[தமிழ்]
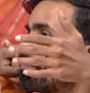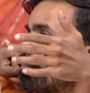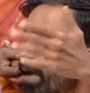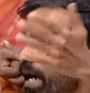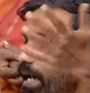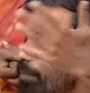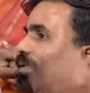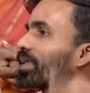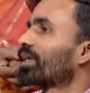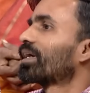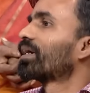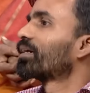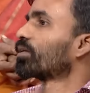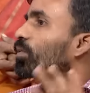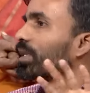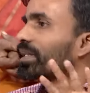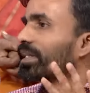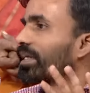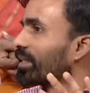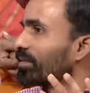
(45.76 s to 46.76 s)
பயப்படுறாங்க
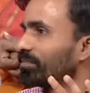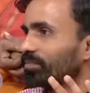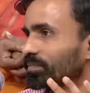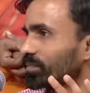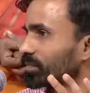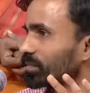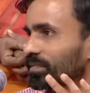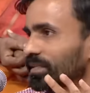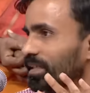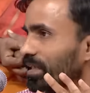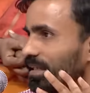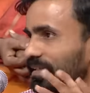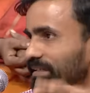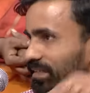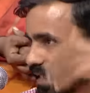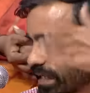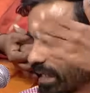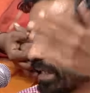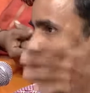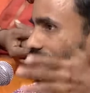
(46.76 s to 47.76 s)
குழந்தைங்க அந்த
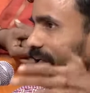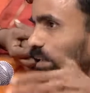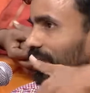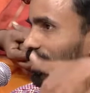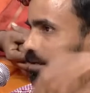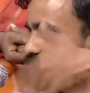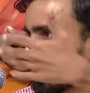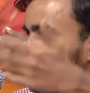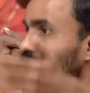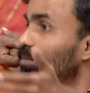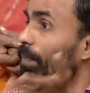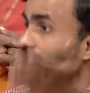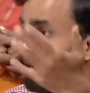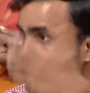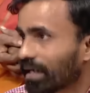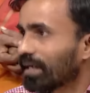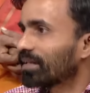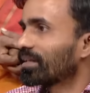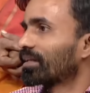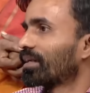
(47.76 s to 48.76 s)
சண்டைகள் இதெல்லாம் பார்த்து
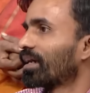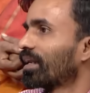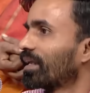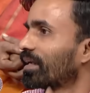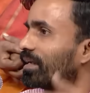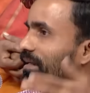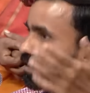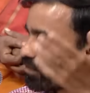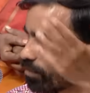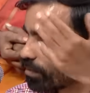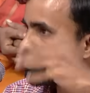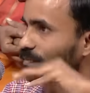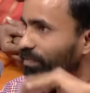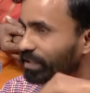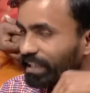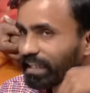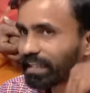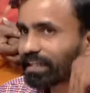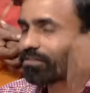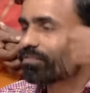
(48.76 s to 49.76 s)
பழகாததுனால அவள்
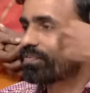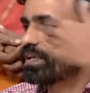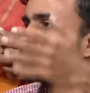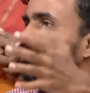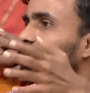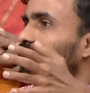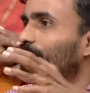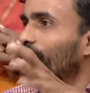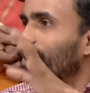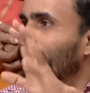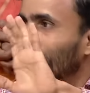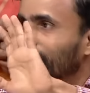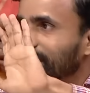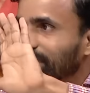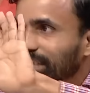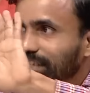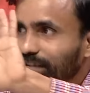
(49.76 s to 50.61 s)
திடீர்னு அவன் ஃப்ரெண்டு வீட்டுக்கு போனால் கூட சில